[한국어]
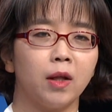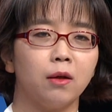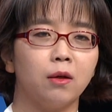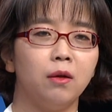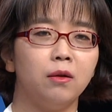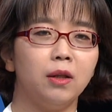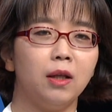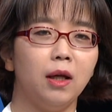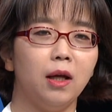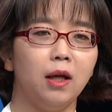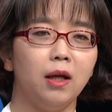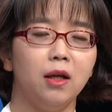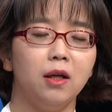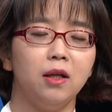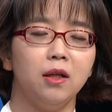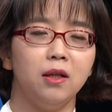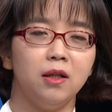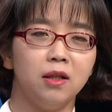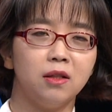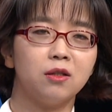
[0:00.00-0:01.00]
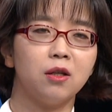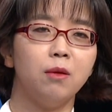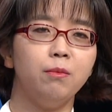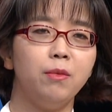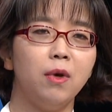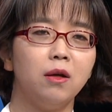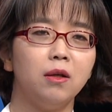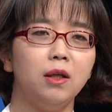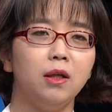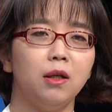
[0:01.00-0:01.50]
그런데 이천
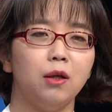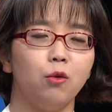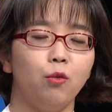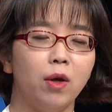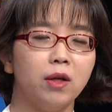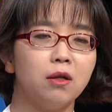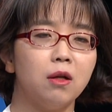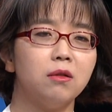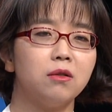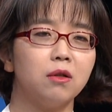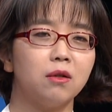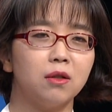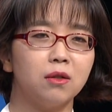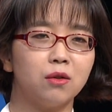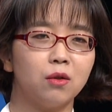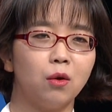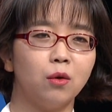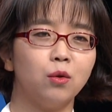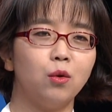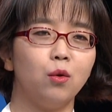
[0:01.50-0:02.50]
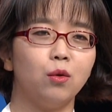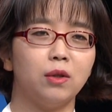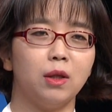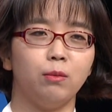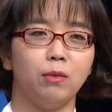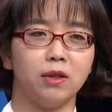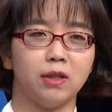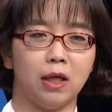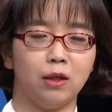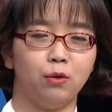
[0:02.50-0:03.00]
명이 외설적인 성교육
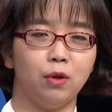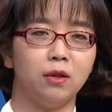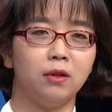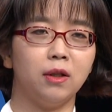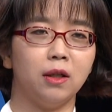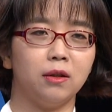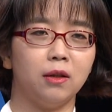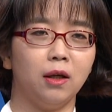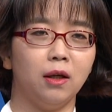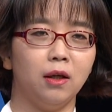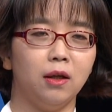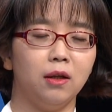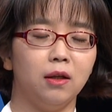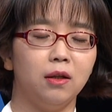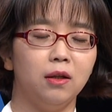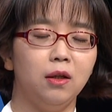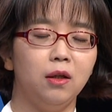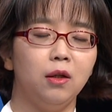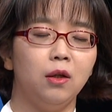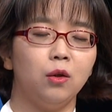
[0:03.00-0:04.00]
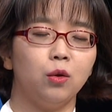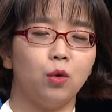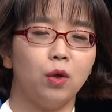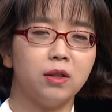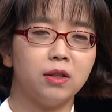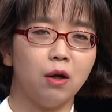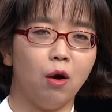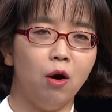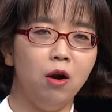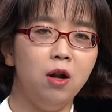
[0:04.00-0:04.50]
때문에 자퇴를 했다.
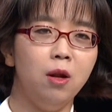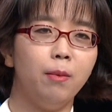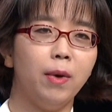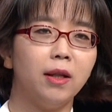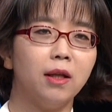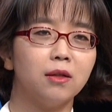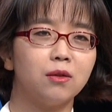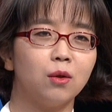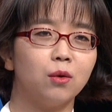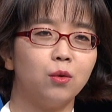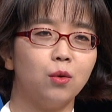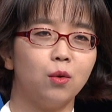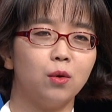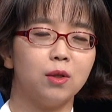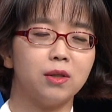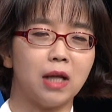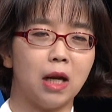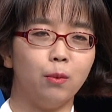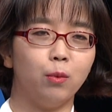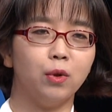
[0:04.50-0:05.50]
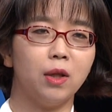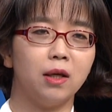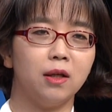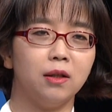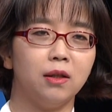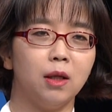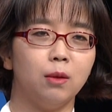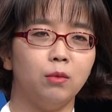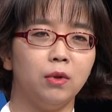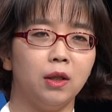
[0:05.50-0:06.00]
도대체 얼마나 성교육을 잘못했기
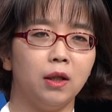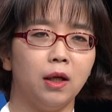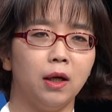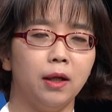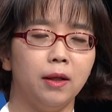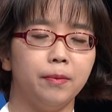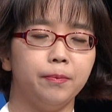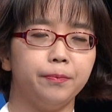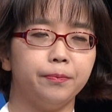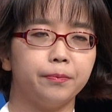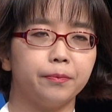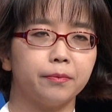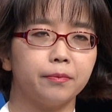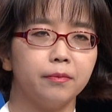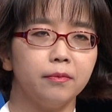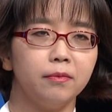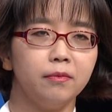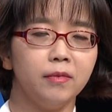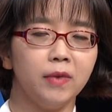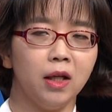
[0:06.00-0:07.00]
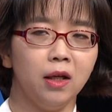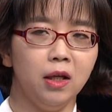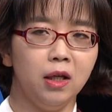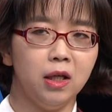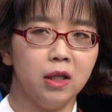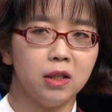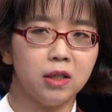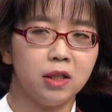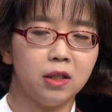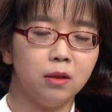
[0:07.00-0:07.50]
때문인가.
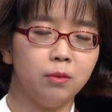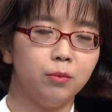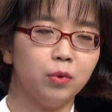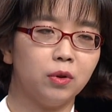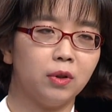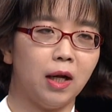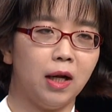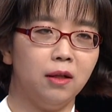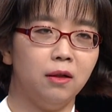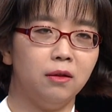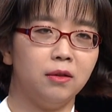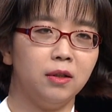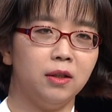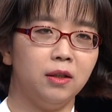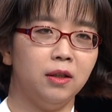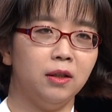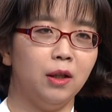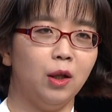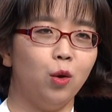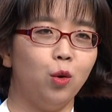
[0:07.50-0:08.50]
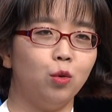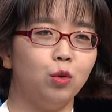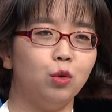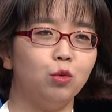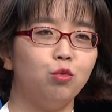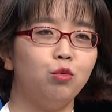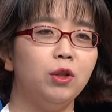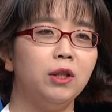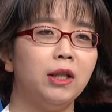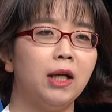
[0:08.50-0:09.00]
지금부터 알려드리는 내용은
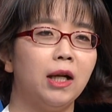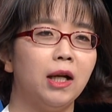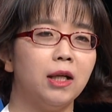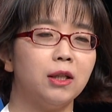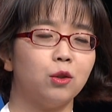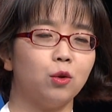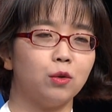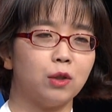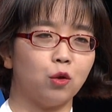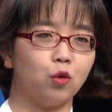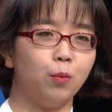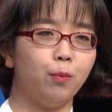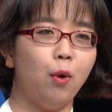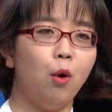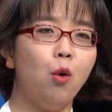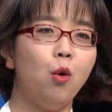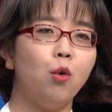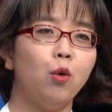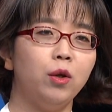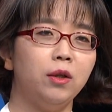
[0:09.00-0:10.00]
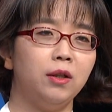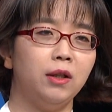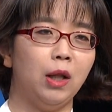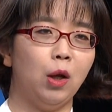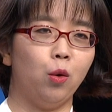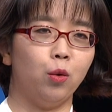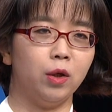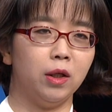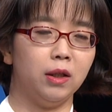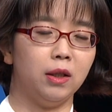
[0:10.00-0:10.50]
우리나라에서도 자꾸 퍼오고 있는
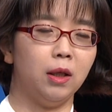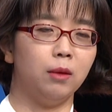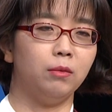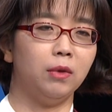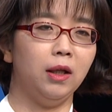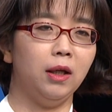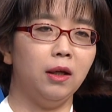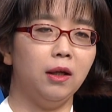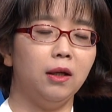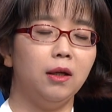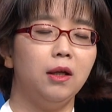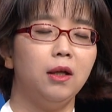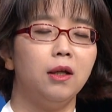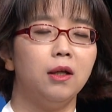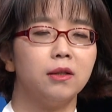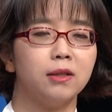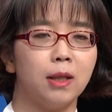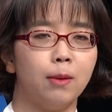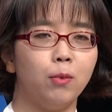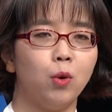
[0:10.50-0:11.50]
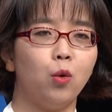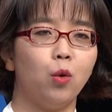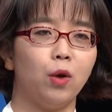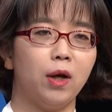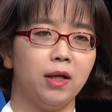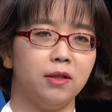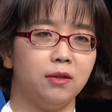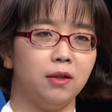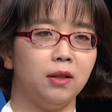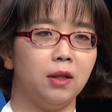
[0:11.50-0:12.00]
내용이기 때문에 참고로
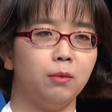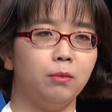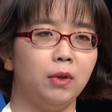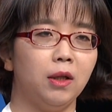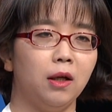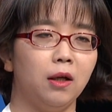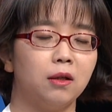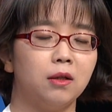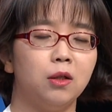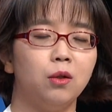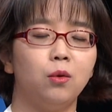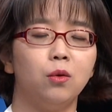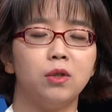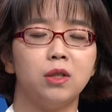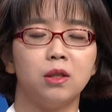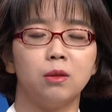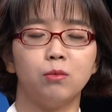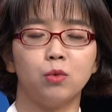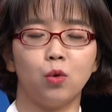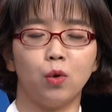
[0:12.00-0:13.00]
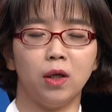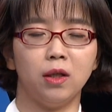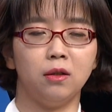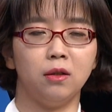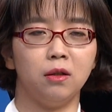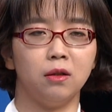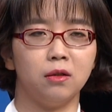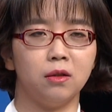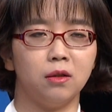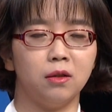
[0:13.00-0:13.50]
하셔야 됩니다. 그리고 지금
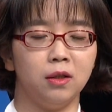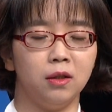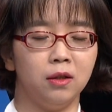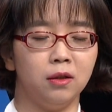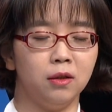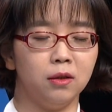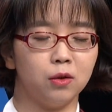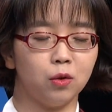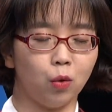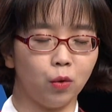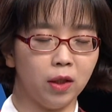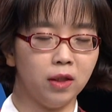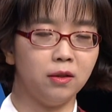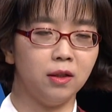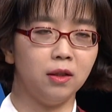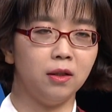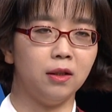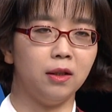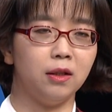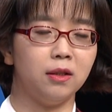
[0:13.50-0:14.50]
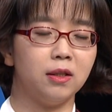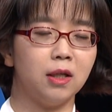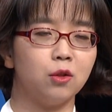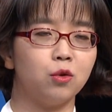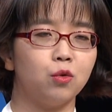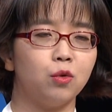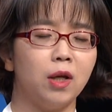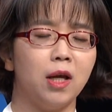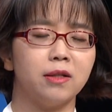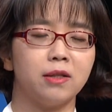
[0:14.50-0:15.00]
소개드리는, 소개드리는 책
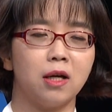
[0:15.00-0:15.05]
중에